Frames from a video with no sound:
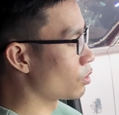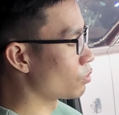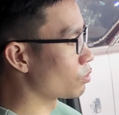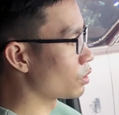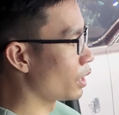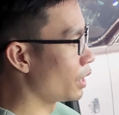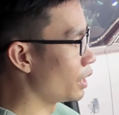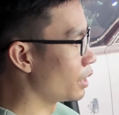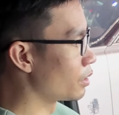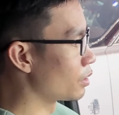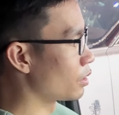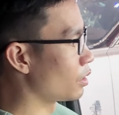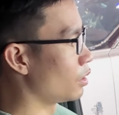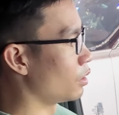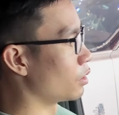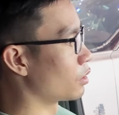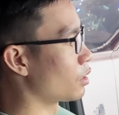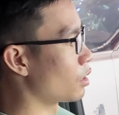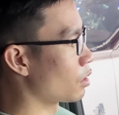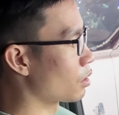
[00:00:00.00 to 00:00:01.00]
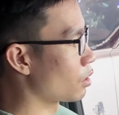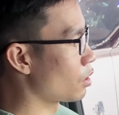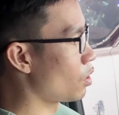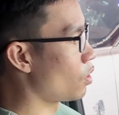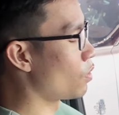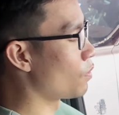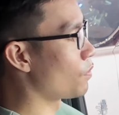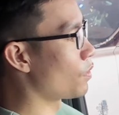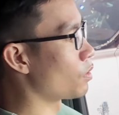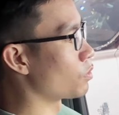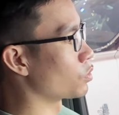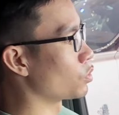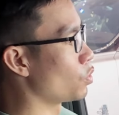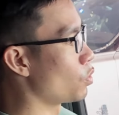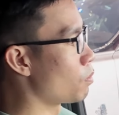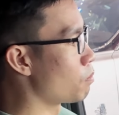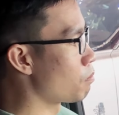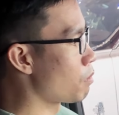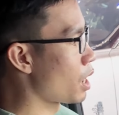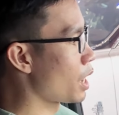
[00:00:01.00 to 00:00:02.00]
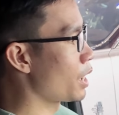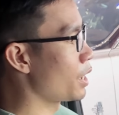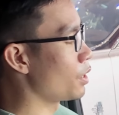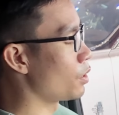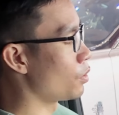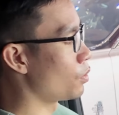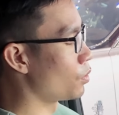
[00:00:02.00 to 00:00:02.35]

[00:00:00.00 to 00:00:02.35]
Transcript: thông tin từ tốc độ, vòng tua máy,